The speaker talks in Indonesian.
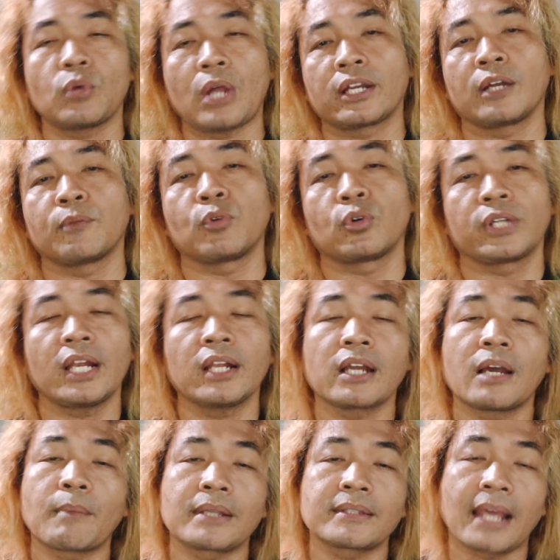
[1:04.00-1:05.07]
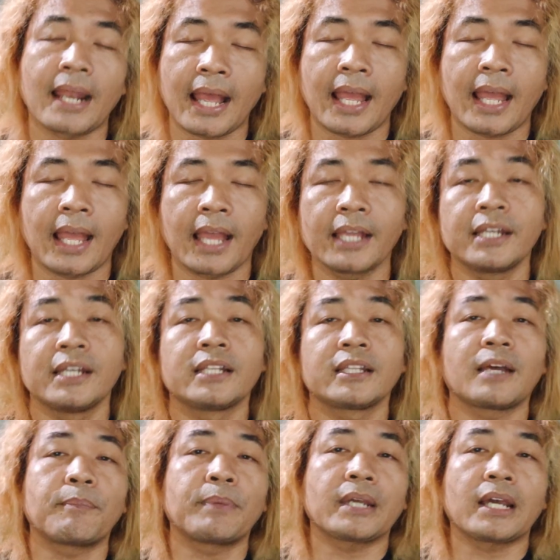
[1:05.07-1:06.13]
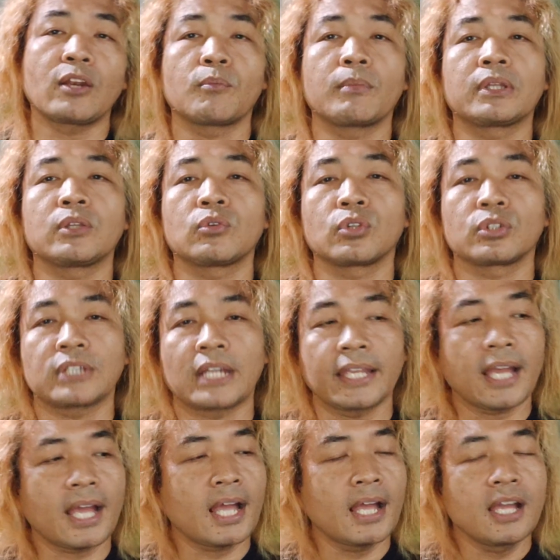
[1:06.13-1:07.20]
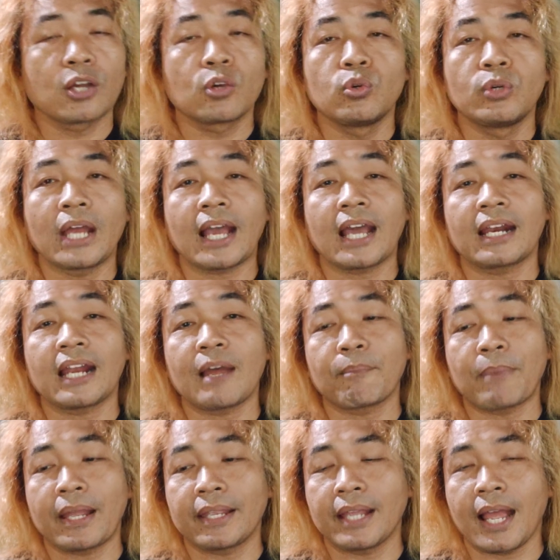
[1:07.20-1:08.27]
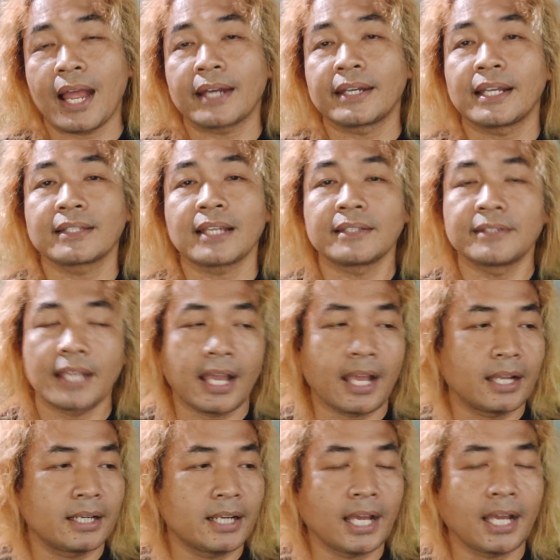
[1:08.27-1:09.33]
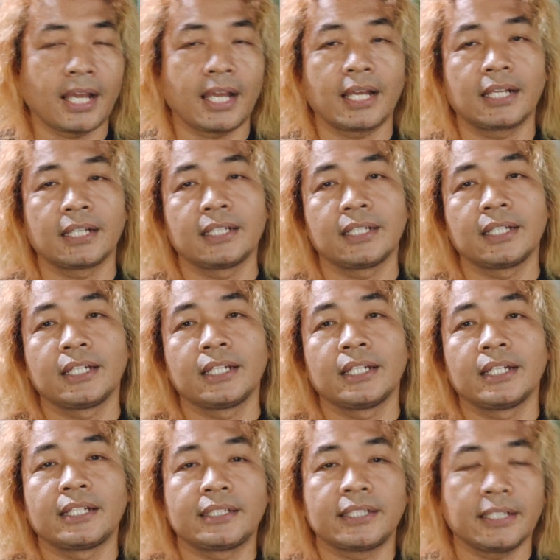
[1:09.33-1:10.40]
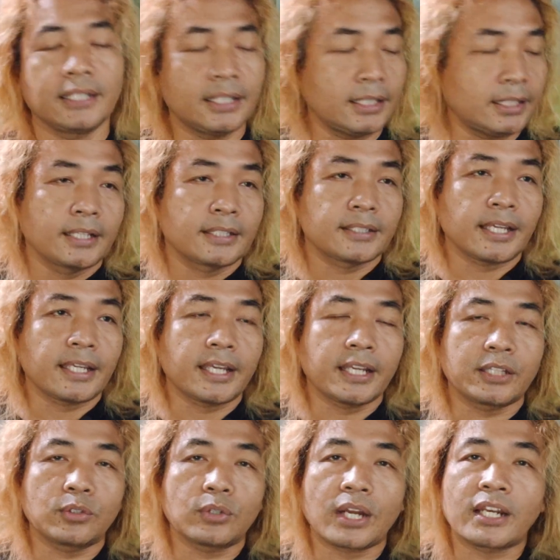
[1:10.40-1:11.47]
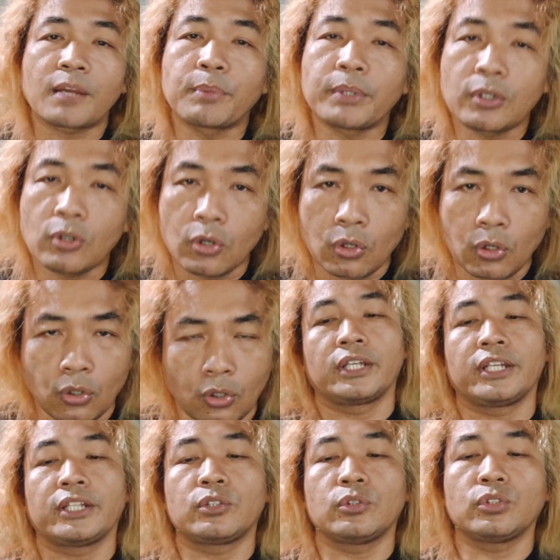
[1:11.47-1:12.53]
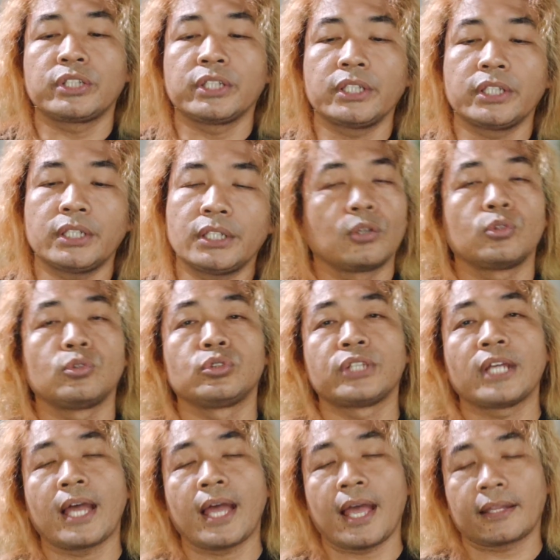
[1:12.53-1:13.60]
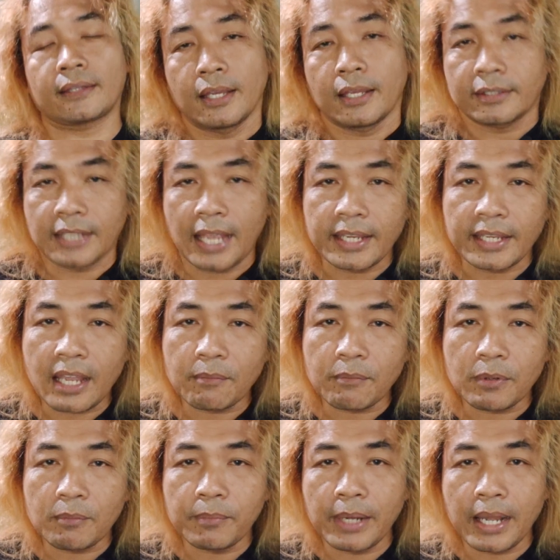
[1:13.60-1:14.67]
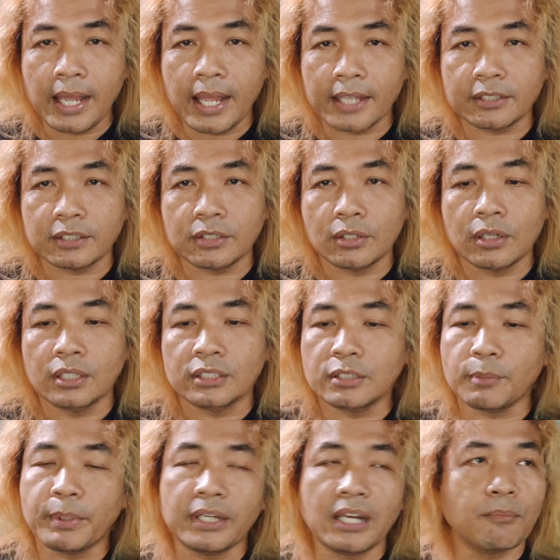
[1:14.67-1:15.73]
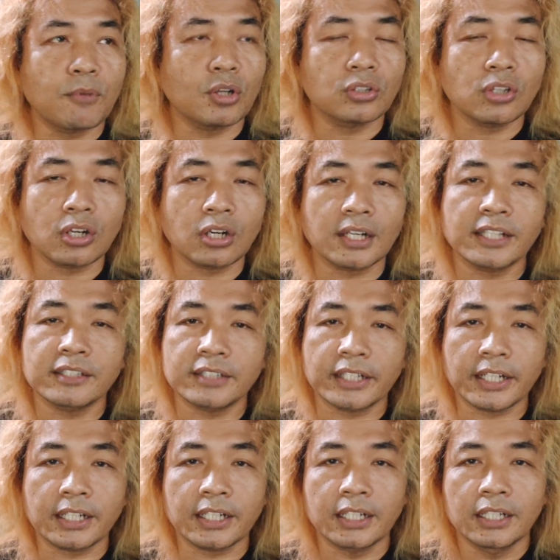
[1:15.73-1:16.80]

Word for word: ada modal ya nggak masalah tapi kalau menurut saya gunakan apa yang ada saja nah di sini saya itu kadang bingung itu dihujat saya membahas sepeda motor listrik